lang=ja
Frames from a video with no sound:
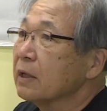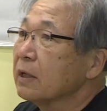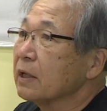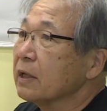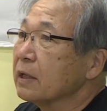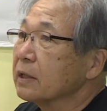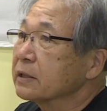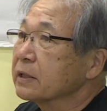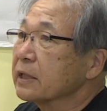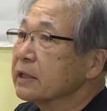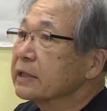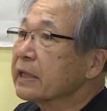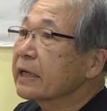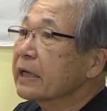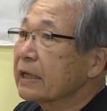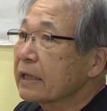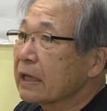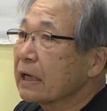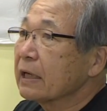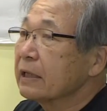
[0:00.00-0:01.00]
えー、製材
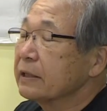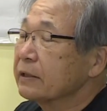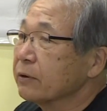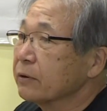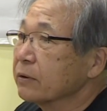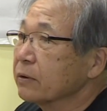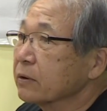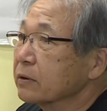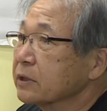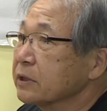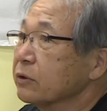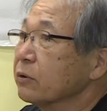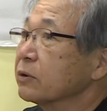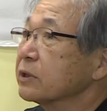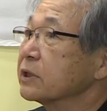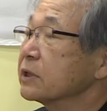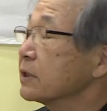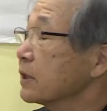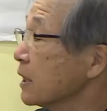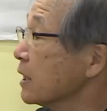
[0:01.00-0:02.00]
からいろいろ気
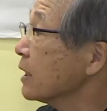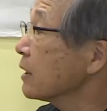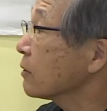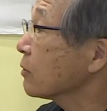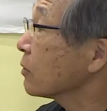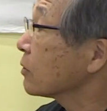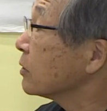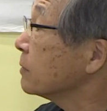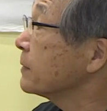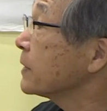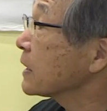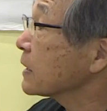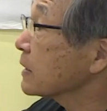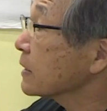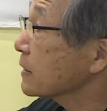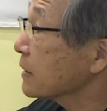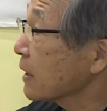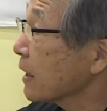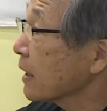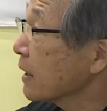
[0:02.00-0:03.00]
取りして組み
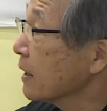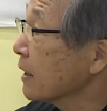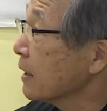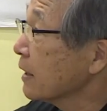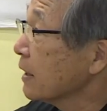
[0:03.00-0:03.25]
立てて